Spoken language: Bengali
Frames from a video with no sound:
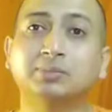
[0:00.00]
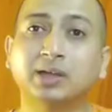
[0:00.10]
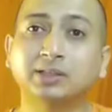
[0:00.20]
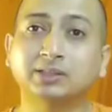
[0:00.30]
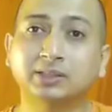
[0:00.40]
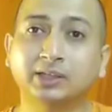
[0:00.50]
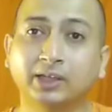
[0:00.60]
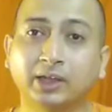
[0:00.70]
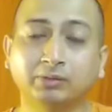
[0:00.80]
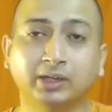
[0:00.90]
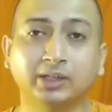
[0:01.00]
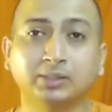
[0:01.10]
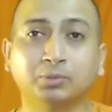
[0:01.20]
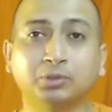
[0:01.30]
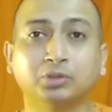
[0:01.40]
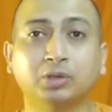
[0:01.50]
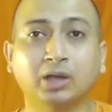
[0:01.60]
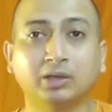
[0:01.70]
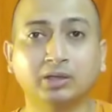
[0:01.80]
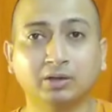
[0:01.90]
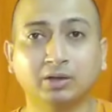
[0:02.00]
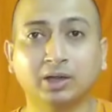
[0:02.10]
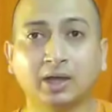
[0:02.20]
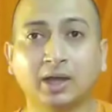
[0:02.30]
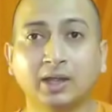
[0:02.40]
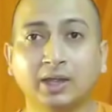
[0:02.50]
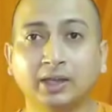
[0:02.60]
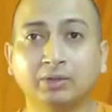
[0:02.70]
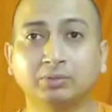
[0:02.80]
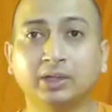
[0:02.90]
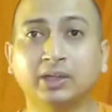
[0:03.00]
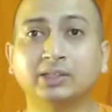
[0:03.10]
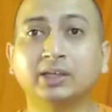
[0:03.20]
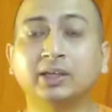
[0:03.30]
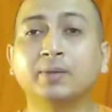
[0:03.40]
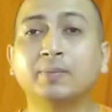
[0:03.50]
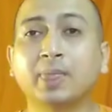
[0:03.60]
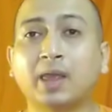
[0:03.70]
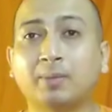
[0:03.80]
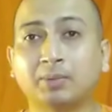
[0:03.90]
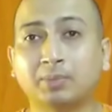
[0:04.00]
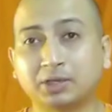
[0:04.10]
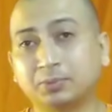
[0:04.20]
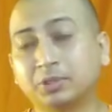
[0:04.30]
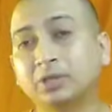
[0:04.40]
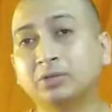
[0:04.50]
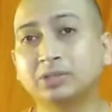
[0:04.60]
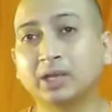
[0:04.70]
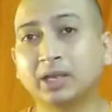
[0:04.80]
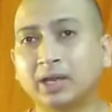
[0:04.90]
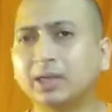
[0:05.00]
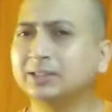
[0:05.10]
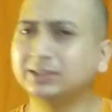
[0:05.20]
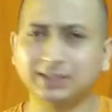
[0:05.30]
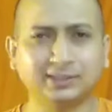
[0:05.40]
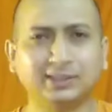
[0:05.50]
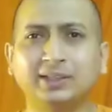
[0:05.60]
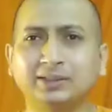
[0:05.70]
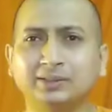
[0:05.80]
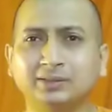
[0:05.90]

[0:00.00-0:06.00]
মাছ কেউ দেখেছে পতিত হারিণী গঙ্গা কেউ দেখেছে আমার বাঁশ পচানোর জায়গা যে যেই